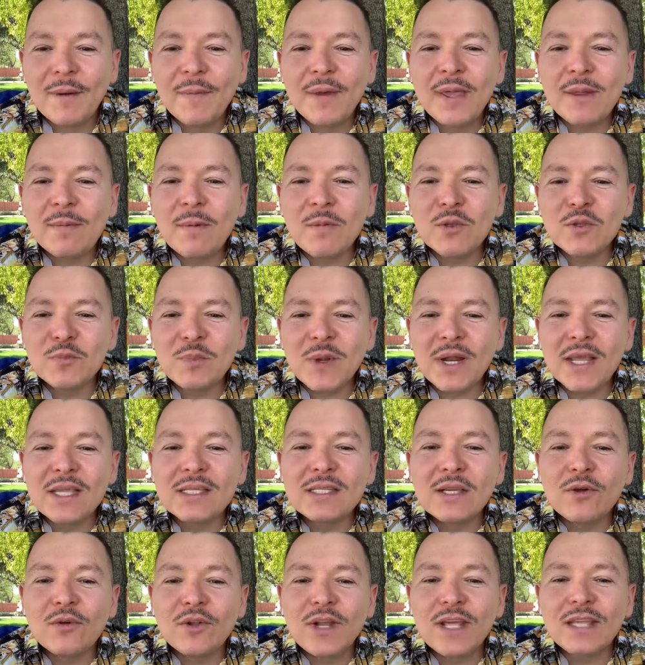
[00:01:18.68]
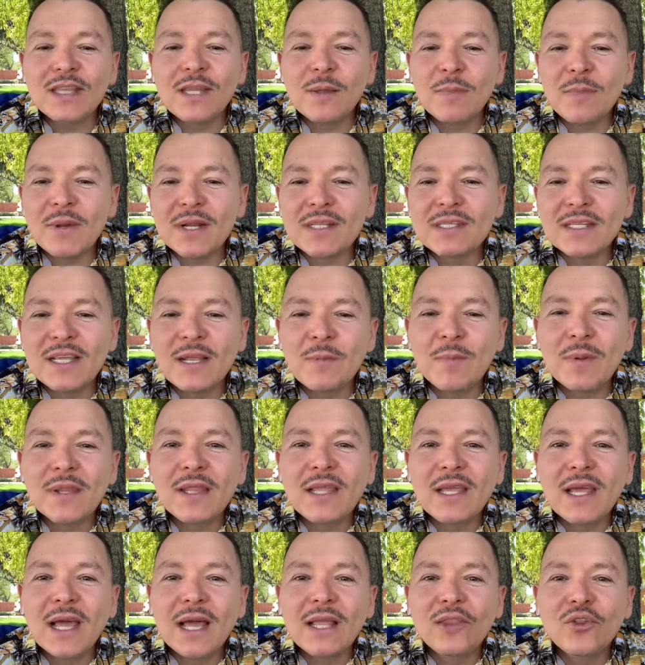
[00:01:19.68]
A ver, vamos para que se conecten para seguir
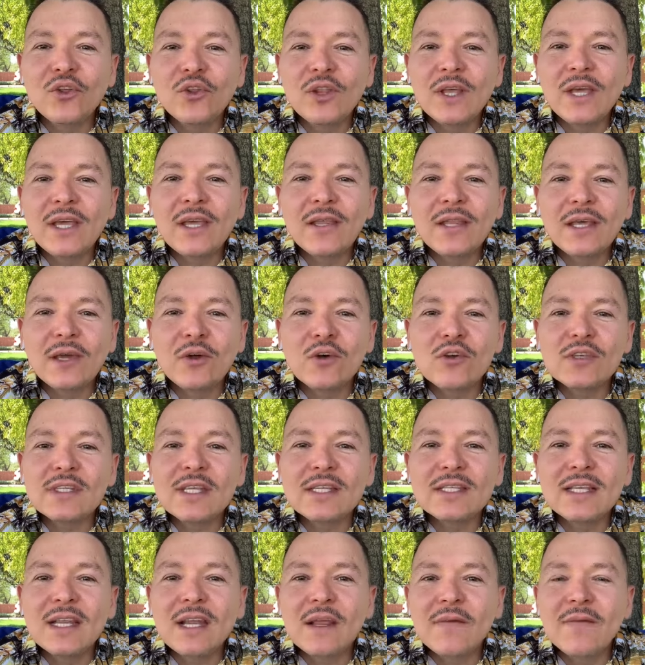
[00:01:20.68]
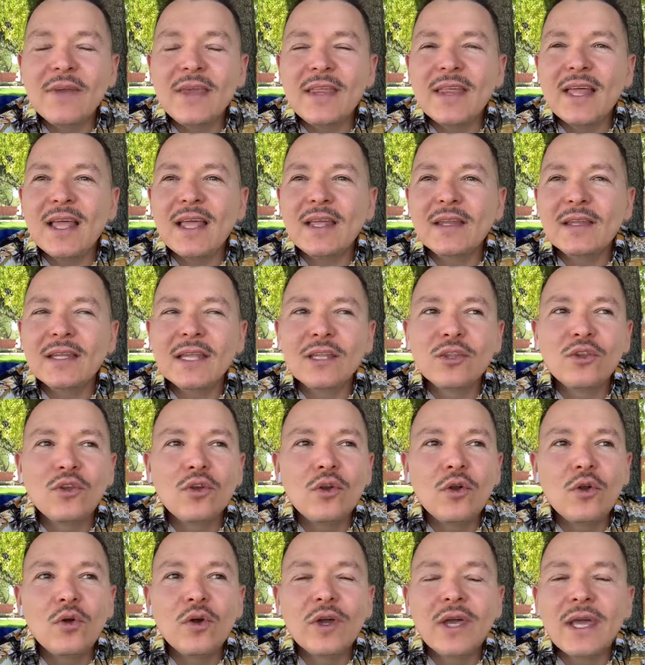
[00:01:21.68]
platicando de, de, cosas de la vida, de
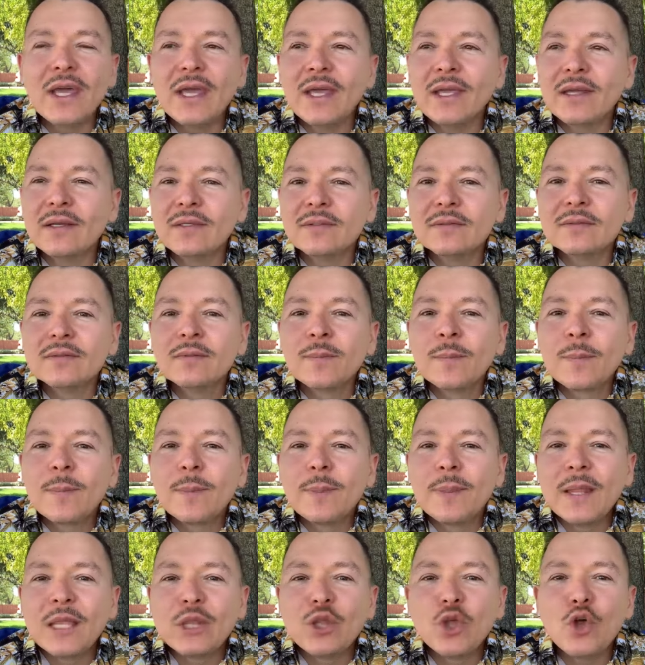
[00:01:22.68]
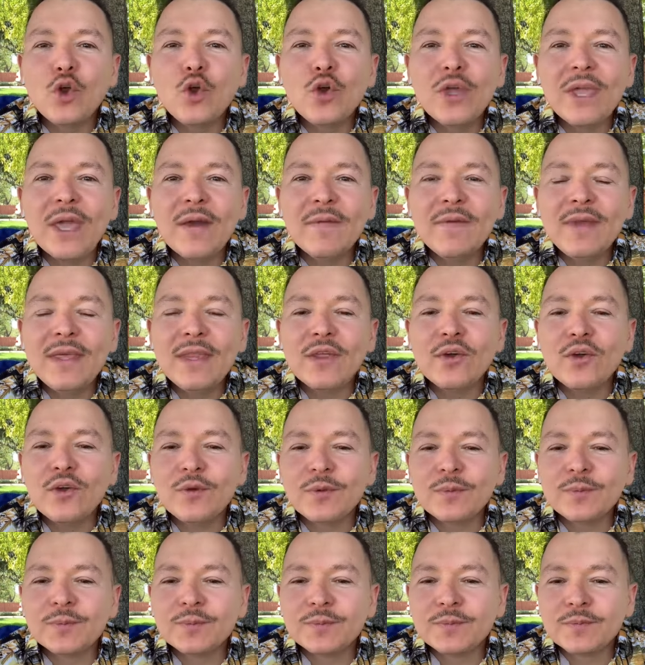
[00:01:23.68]
todo lo que, de todo lo que ha
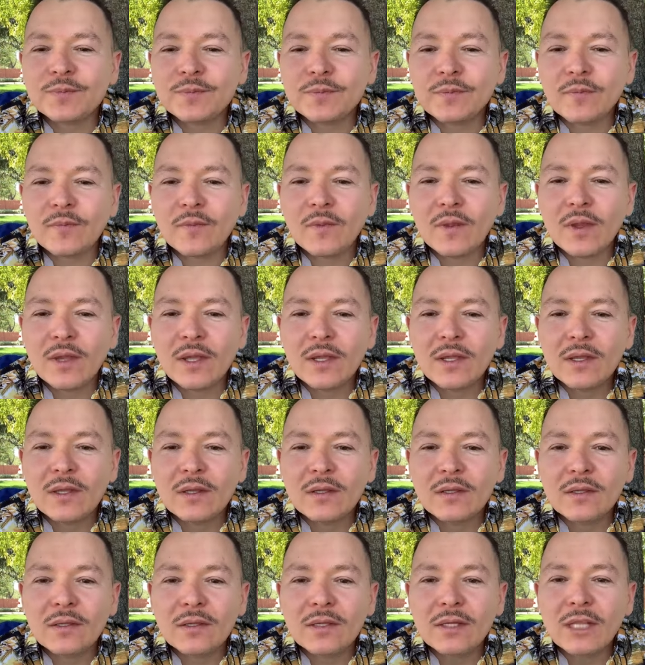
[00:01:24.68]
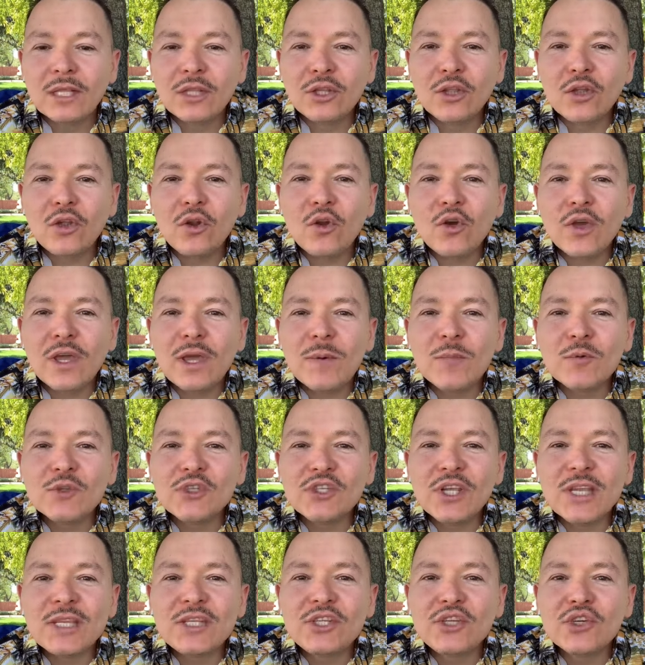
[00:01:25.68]
habido, de todo lo que
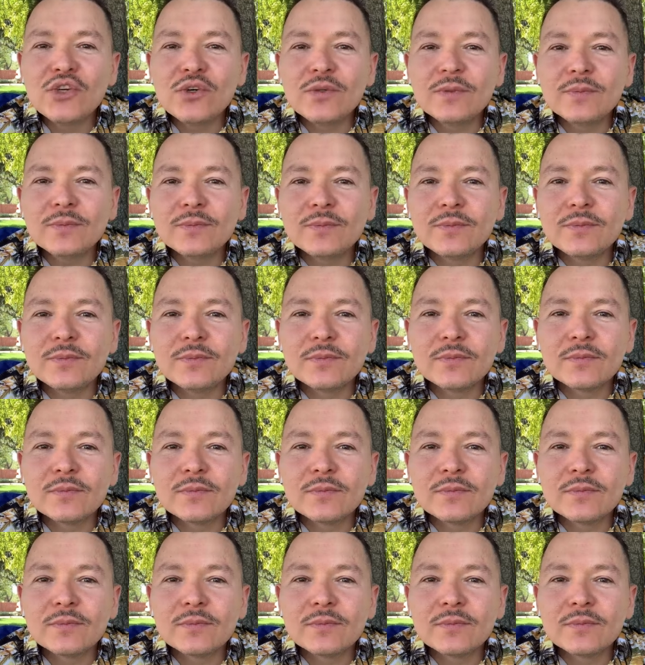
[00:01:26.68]
hemos hecho